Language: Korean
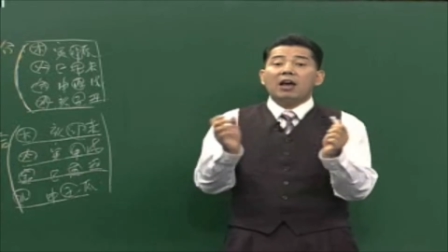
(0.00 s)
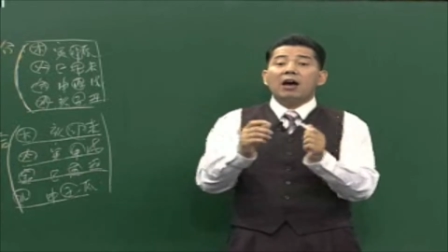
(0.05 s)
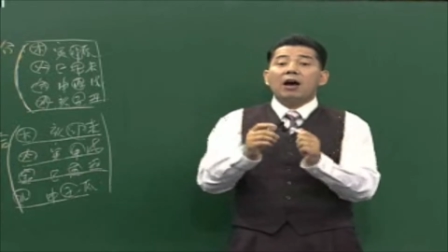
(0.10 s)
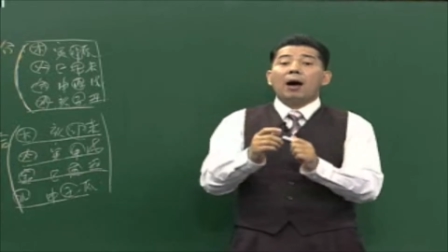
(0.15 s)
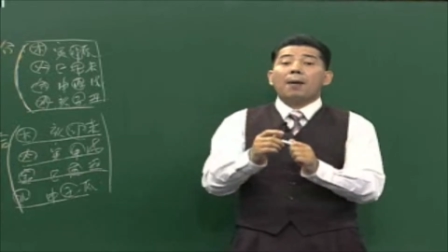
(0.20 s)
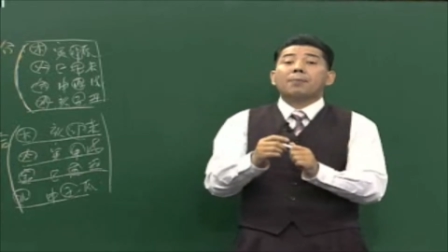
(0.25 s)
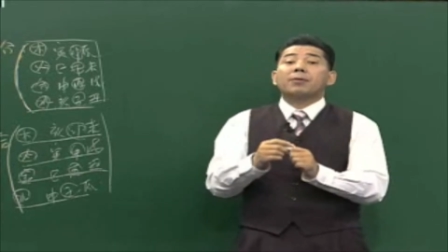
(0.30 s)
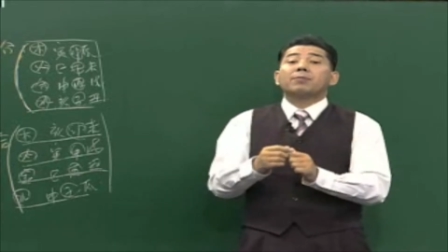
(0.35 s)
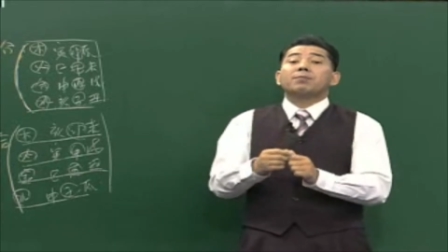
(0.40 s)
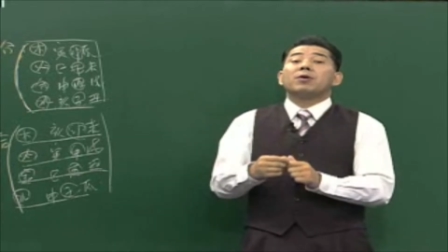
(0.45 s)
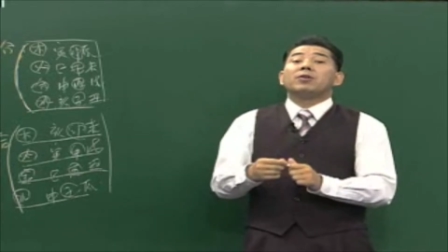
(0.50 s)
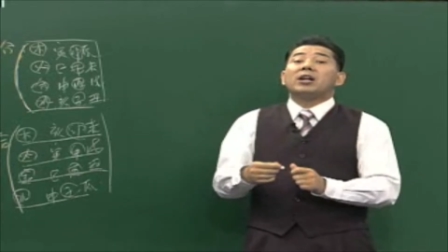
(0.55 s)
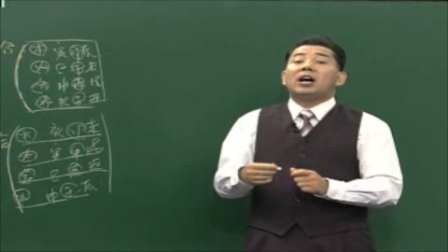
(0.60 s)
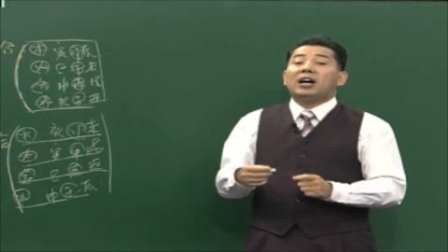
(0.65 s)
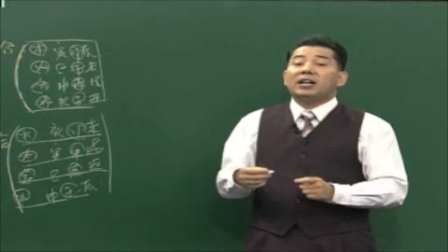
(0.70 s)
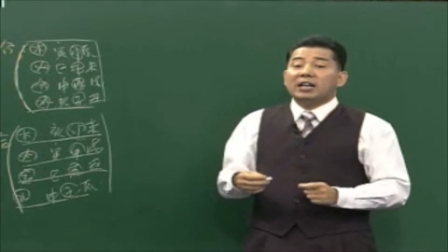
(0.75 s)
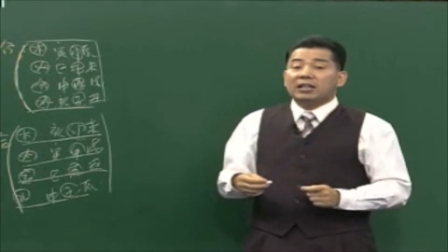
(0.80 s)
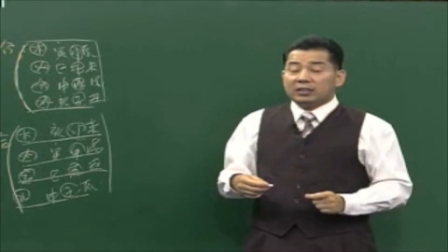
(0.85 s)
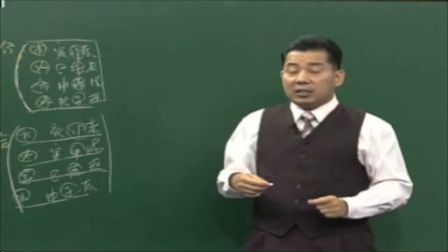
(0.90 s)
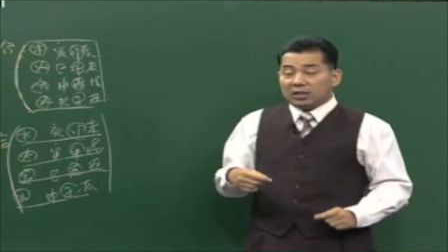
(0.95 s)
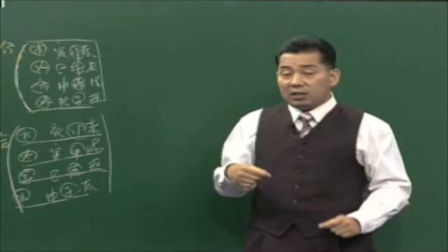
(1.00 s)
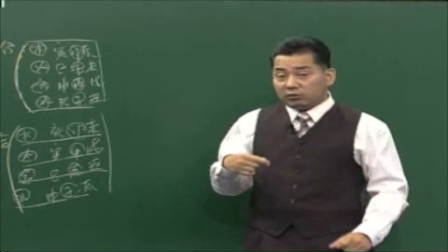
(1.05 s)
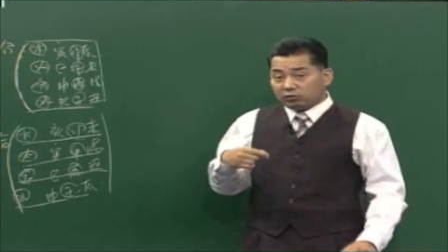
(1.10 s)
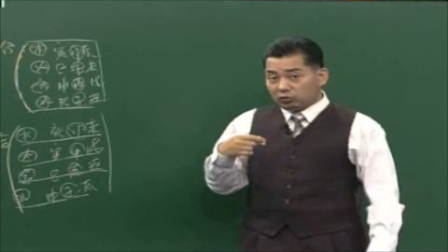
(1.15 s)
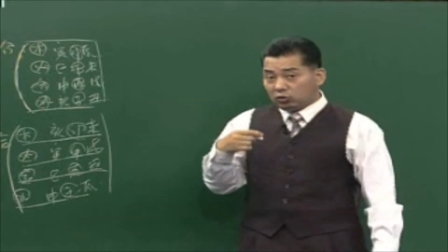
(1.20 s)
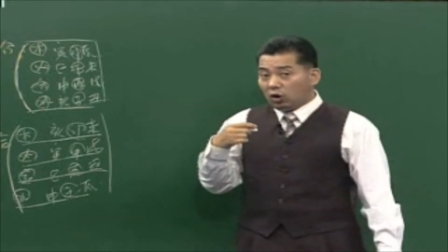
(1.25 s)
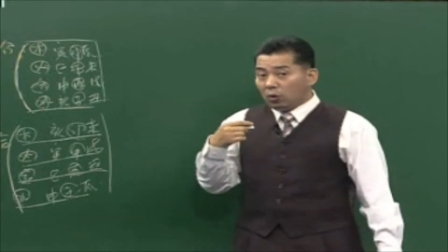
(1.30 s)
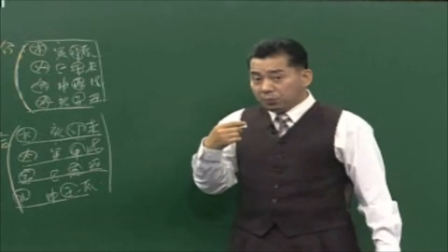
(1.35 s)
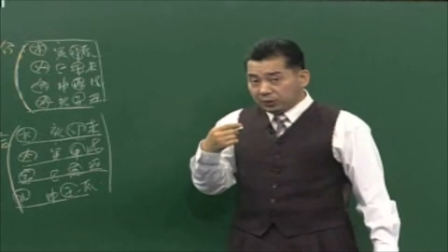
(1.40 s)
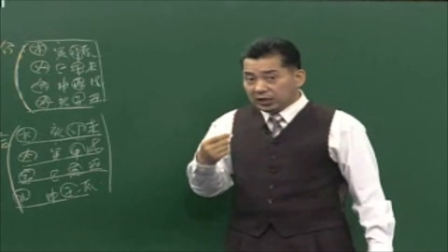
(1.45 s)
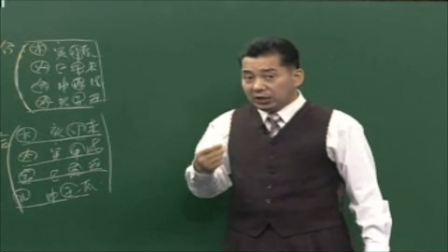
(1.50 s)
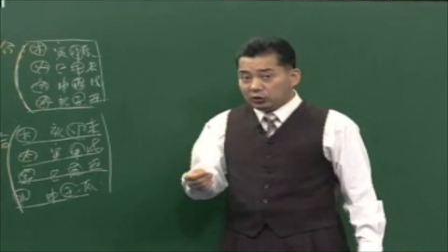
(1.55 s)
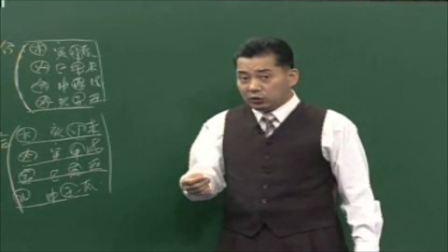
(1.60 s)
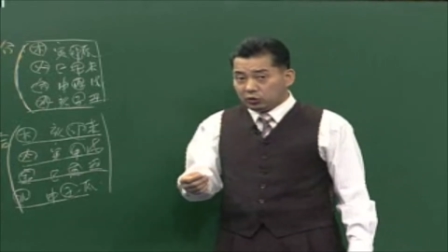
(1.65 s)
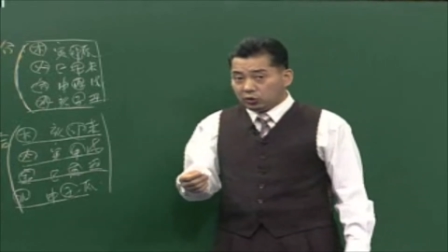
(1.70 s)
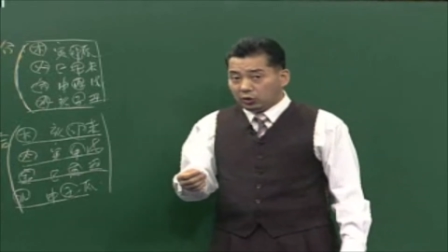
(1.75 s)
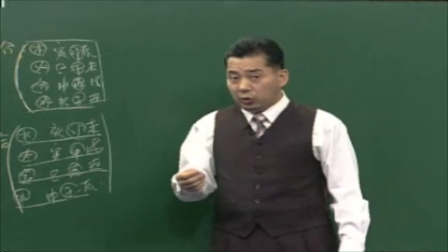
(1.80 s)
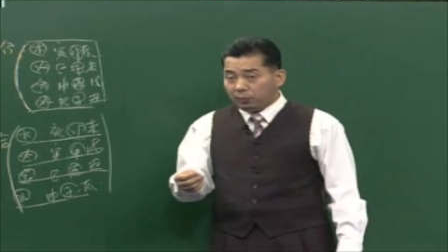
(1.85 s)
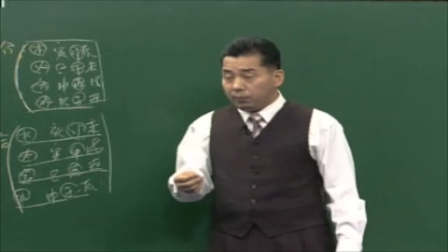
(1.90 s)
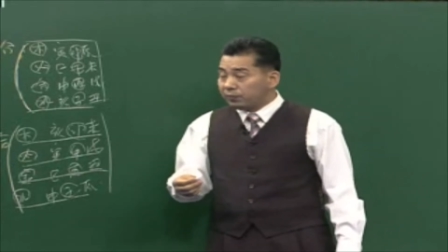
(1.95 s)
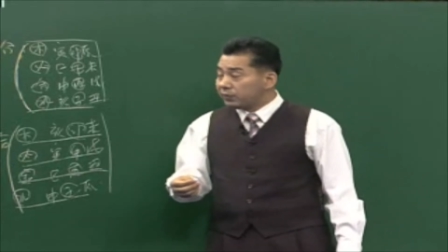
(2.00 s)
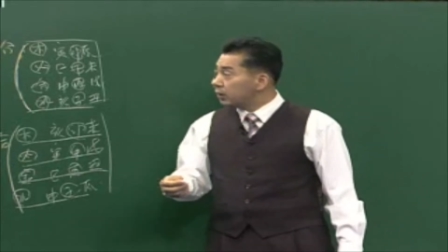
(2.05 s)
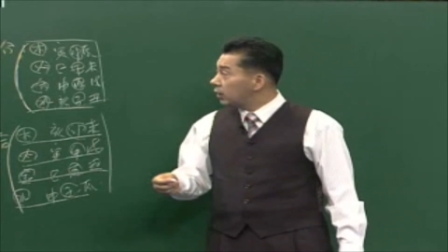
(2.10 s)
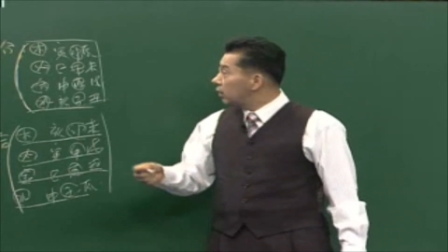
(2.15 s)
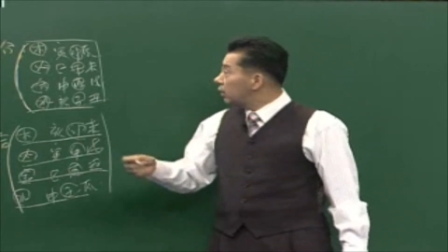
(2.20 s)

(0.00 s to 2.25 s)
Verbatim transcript: 합으로 변화가 나타날 수는 없겠죠.